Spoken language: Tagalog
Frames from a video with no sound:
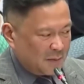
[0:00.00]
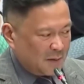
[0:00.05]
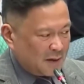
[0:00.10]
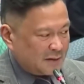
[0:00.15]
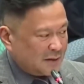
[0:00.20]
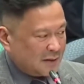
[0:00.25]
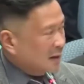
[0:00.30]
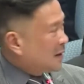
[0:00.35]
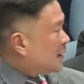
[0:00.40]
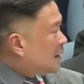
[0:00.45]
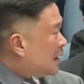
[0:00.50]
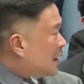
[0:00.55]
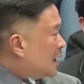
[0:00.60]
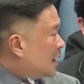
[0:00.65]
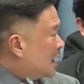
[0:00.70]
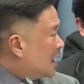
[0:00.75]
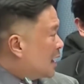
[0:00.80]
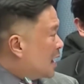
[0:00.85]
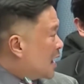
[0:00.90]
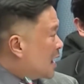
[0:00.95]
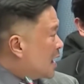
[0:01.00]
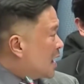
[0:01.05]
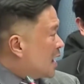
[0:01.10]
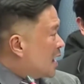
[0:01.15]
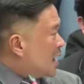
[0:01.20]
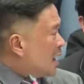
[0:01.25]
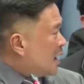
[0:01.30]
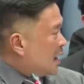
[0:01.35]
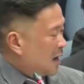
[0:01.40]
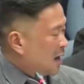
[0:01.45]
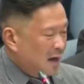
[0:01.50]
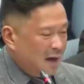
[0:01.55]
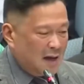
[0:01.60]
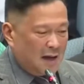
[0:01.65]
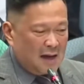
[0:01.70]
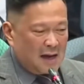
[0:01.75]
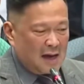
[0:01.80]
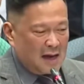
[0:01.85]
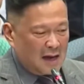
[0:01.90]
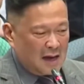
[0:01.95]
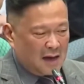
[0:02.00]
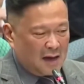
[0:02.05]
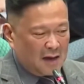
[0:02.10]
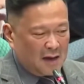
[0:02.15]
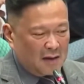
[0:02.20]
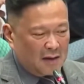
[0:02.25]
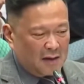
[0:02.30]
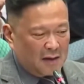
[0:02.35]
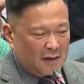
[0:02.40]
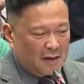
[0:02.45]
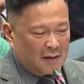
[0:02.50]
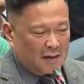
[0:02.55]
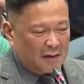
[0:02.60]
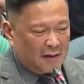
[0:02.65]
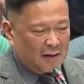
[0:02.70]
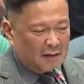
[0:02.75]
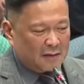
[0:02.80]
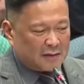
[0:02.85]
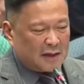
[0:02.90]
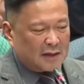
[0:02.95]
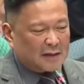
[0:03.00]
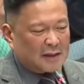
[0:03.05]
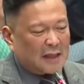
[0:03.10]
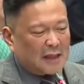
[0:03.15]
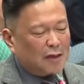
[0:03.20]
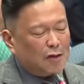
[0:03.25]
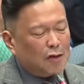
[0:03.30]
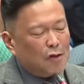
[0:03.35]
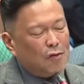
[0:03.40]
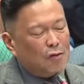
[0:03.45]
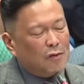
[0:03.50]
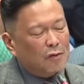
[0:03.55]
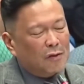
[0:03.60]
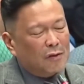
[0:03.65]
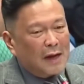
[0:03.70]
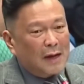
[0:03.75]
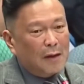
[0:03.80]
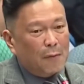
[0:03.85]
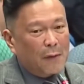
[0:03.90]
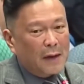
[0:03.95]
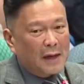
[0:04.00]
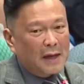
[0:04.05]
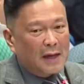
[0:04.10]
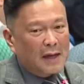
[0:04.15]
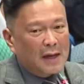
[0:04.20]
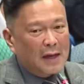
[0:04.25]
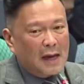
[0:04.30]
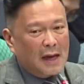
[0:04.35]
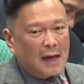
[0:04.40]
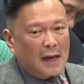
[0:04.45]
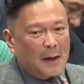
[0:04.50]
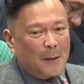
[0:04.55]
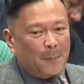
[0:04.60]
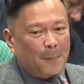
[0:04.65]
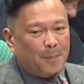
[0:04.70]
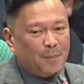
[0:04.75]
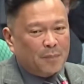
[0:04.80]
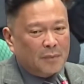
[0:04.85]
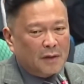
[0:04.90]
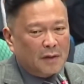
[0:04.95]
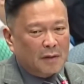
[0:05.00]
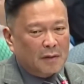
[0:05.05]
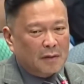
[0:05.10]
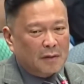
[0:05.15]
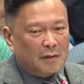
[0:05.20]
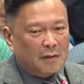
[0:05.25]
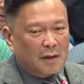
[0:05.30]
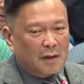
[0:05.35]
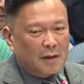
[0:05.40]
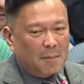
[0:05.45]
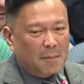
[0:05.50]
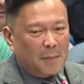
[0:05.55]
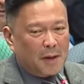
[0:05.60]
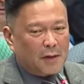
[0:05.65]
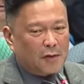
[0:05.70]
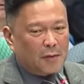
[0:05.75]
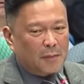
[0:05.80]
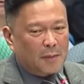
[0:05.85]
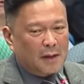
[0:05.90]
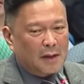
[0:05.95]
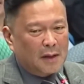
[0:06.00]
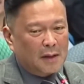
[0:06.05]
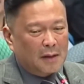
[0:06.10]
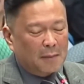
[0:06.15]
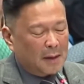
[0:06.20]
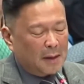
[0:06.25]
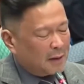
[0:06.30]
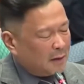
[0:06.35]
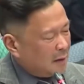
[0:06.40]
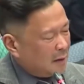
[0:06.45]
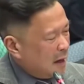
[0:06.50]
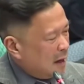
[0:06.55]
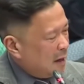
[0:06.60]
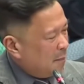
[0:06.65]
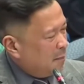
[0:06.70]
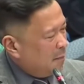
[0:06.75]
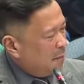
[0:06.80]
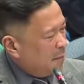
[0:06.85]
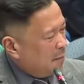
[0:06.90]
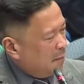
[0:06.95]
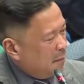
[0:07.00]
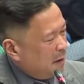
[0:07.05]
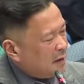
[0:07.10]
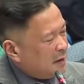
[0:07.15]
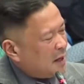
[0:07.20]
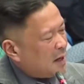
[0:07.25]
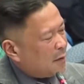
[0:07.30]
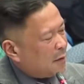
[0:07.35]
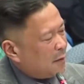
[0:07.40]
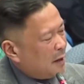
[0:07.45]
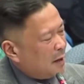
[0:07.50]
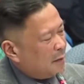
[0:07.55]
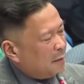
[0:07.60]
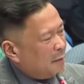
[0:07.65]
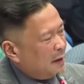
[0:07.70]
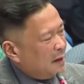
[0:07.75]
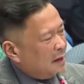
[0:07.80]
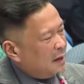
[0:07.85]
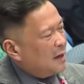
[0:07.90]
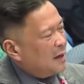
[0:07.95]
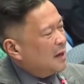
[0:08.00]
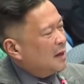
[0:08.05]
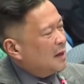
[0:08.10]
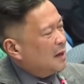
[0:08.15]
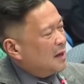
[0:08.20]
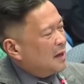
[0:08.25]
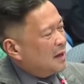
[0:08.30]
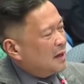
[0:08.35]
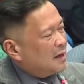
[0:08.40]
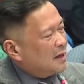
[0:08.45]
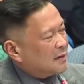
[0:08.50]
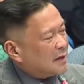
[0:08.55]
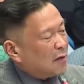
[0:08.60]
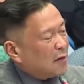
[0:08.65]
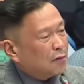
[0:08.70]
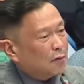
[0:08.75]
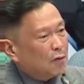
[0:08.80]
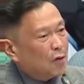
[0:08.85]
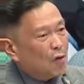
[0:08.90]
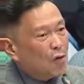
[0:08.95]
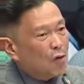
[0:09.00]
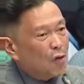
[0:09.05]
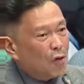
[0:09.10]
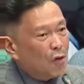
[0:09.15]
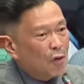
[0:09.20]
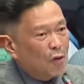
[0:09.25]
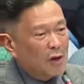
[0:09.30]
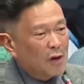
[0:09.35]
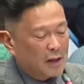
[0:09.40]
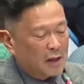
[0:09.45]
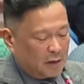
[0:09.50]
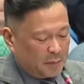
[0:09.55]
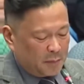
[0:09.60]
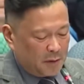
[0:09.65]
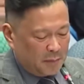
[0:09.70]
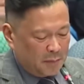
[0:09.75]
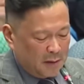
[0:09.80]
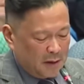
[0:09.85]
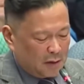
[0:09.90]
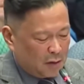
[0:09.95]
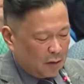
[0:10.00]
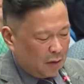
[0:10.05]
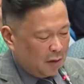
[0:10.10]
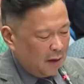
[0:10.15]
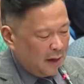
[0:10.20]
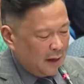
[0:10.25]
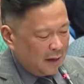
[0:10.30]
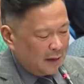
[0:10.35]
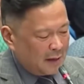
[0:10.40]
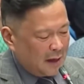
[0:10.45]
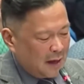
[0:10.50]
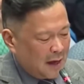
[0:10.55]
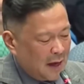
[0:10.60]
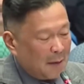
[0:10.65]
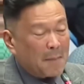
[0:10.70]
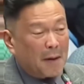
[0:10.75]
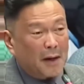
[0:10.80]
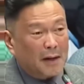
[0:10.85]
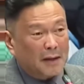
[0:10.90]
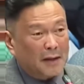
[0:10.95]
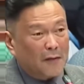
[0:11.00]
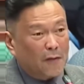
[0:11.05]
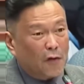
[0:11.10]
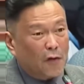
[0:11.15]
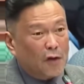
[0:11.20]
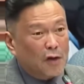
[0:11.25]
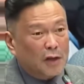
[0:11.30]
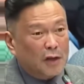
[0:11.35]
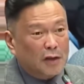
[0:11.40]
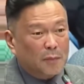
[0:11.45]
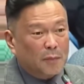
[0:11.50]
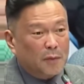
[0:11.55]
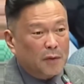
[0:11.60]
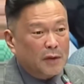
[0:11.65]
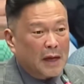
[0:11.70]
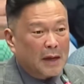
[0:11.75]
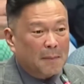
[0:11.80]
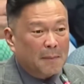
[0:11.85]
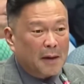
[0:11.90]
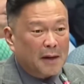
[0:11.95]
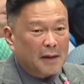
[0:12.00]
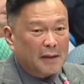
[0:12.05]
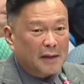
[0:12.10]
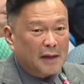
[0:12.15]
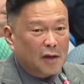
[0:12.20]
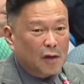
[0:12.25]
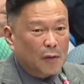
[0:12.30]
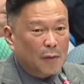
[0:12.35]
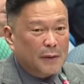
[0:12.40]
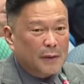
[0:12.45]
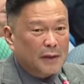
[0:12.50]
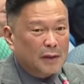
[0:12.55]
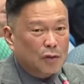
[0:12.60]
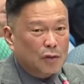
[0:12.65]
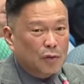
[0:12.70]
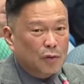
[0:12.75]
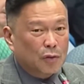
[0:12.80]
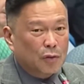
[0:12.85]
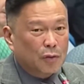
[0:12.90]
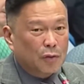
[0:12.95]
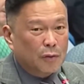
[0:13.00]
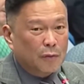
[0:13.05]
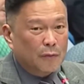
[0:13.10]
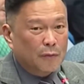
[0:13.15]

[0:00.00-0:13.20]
President uh, sa tatlong railway, um, Metro Manila, Met, um, Mindanao Railway, South Long Haul, ito po yung Bicol, and uh, MRT4, ito po yung MRT going to